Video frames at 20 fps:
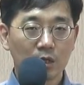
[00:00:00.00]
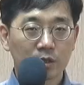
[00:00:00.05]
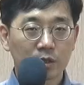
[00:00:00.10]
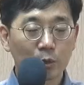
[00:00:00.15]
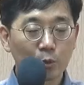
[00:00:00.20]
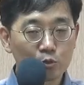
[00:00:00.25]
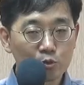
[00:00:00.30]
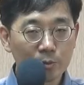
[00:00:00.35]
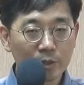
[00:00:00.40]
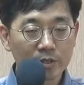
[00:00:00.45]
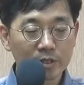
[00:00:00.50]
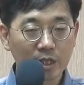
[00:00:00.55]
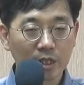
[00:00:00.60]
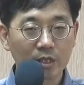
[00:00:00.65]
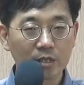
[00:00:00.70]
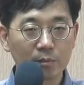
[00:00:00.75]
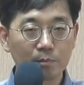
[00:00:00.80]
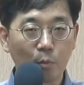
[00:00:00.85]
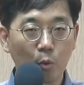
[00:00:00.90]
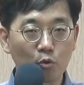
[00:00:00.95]
요즘엔 제가
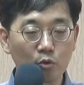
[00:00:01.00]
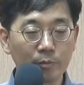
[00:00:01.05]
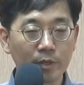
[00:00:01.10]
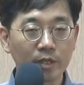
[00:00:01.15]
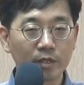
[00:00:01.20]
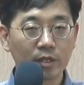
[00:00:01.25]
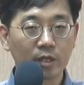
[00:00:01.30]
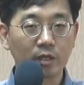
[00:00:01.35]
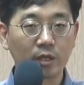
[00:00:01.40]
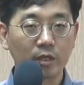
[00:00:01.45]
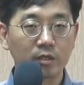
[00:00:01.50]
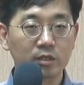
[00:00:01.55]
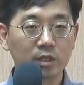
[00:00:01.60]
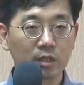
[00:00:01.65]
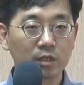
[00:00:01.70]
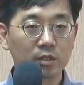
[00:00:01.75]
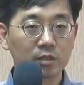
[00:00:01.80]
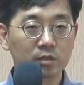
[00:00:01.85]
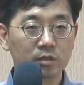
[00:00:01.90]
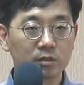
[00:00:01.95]
이 복음에 대한
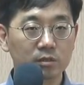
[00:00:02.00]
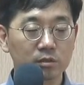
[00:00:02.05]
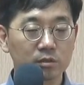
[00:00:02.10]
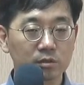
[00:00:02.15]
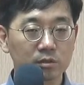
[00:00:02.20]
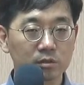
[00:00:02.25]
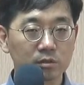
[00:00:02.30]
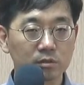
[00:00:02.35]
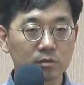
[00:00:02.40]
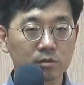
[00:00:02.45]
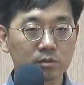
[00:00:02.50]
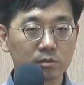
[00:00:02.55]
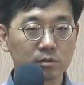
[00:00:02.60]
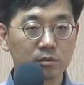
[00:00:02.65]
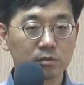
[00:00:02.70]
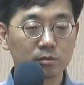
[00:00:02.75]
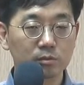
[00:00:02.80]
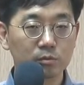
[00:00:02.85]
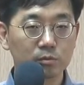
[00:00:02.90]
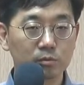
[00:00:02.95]
굉장히 그,
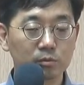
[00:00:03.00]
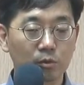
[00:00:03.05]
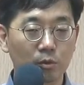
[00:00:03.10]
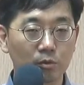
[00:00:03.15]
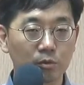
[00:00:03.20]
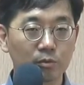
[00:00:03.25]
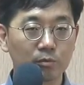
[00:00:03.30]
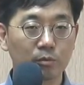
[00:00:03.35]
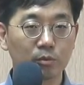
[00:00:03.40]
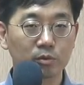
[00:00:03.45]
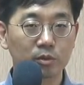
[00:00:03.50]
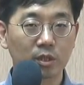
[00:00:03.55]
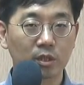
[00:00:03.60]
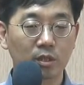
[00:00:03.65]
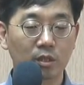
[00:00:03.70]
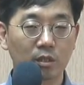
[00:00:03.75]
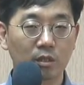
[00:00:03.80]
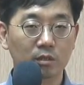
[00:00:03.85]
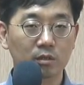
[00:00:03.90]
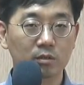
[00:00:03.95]
거의 뭐
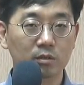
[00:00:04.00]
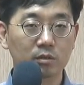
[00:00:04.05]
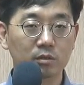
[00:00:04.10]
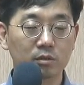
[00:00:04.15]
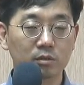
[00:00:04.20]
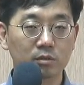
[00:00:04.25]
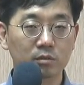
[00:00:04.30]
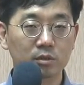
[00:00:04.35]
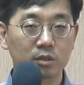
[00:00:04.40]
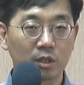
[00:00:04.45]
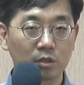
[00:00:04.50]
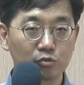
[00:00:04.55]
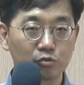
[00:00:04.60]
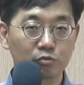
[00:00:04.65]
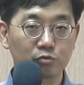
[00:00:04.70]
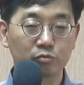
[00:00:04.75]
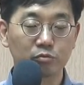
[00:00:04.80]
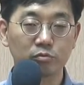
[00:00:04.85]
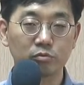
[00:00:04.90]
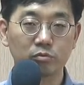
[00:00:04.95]
제가
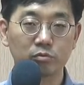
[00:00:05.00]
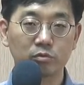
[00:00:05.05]
지난주도